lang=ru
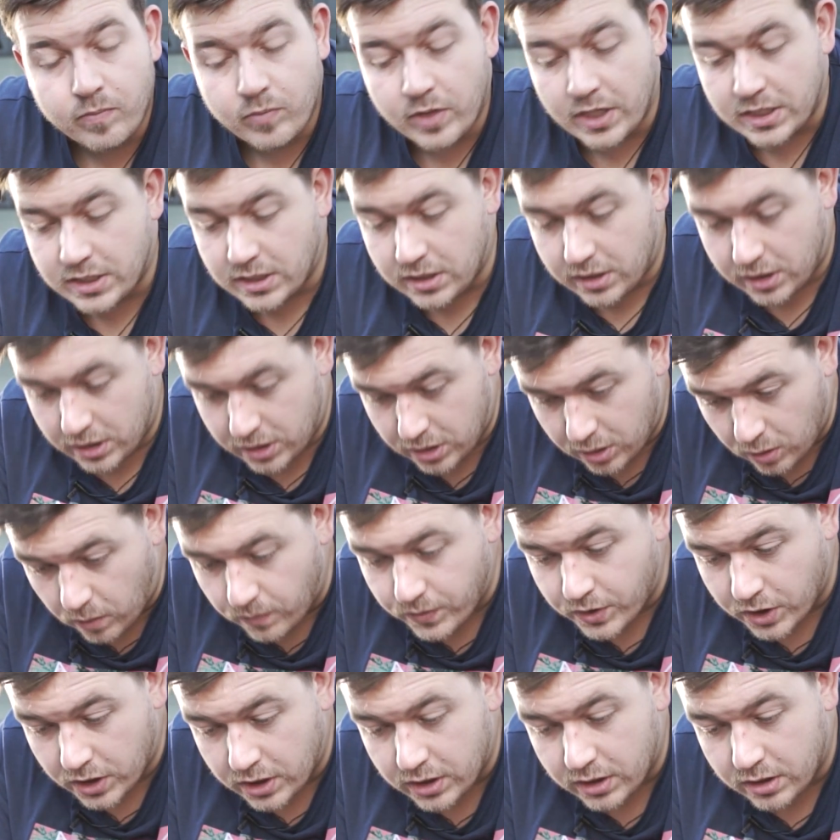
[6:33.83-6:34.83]
Если
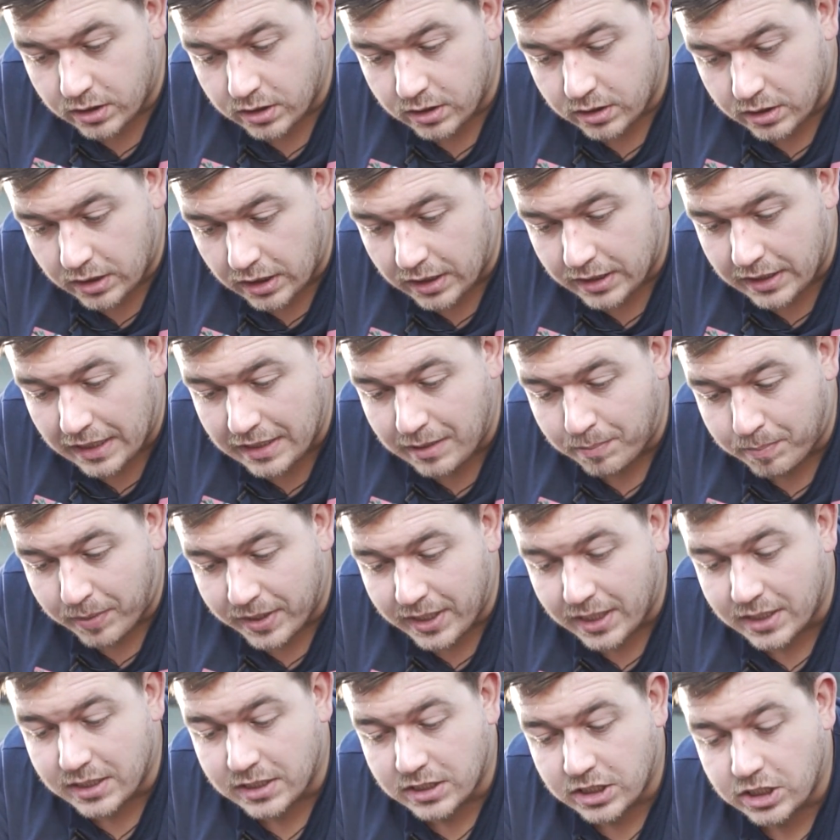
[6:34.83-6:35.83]
тестировщик, тогда
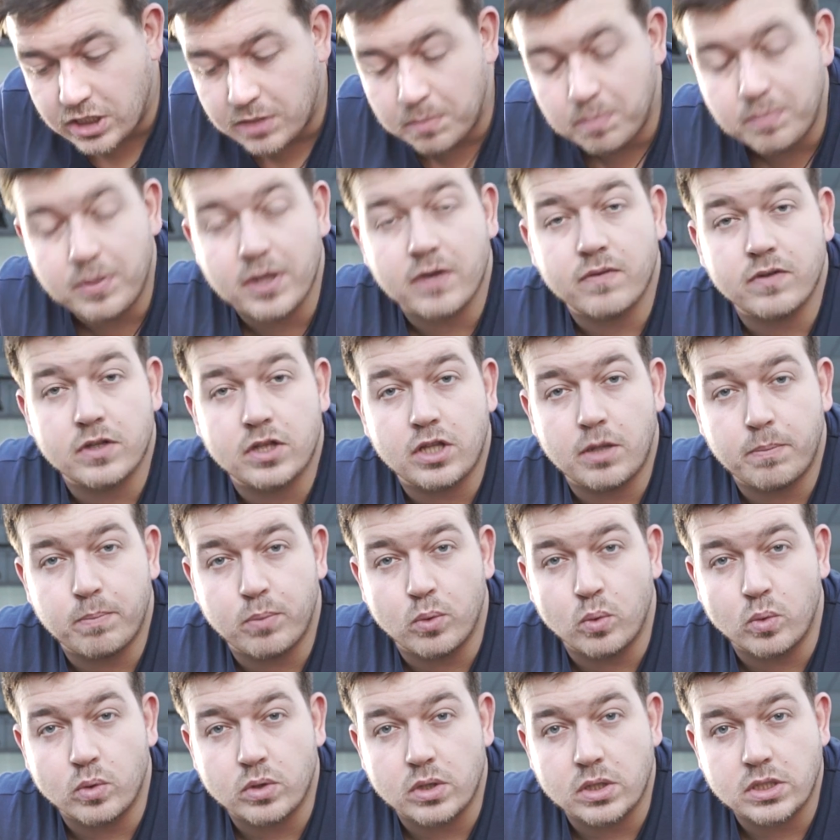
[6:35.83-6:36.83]
непонятно, зачем первые три
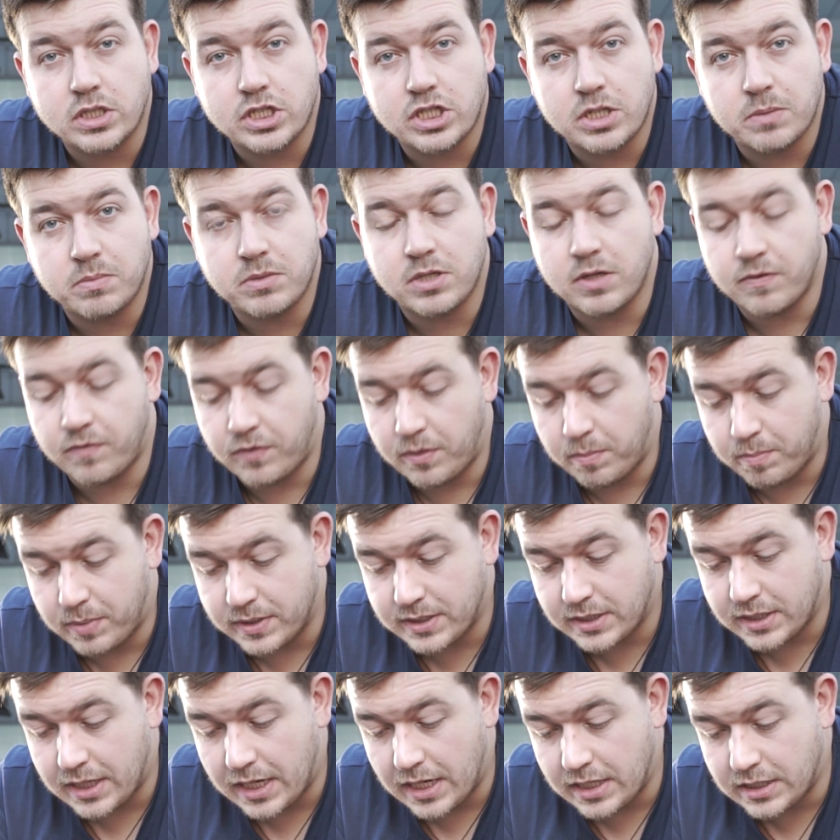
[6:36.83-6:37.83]
пункта. Зачем тебе
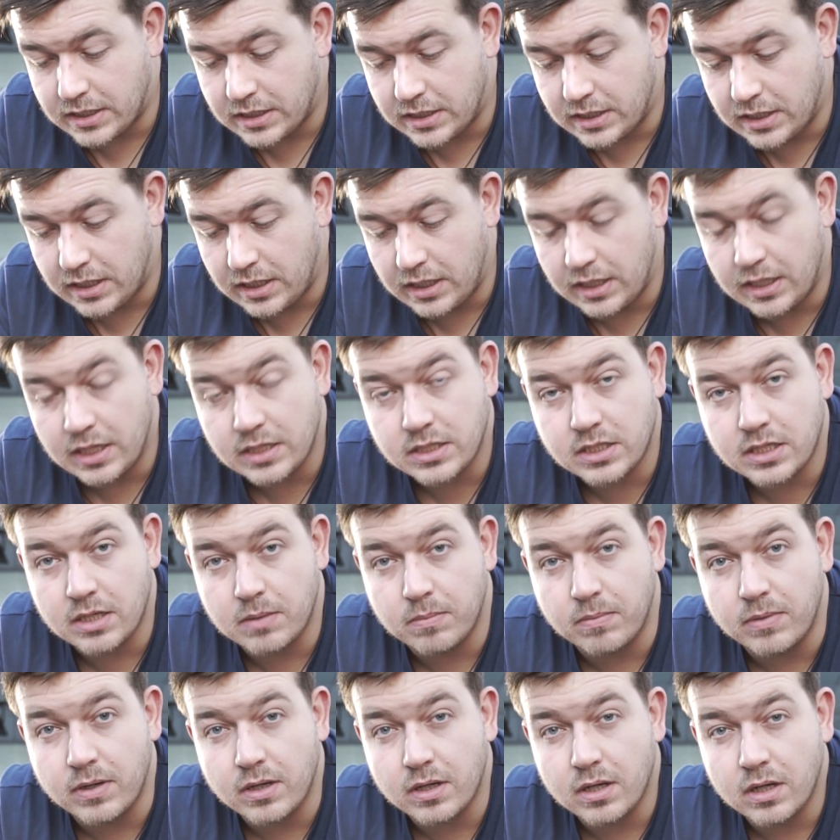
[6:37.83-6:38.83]
FreePascal, C и
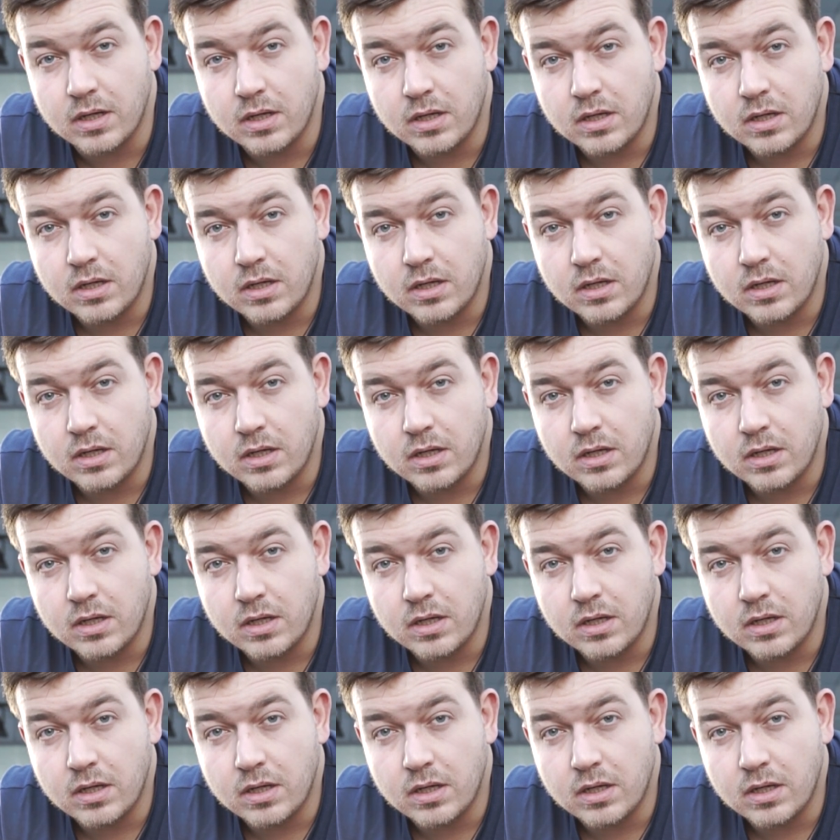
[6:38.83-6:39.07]
Assembler?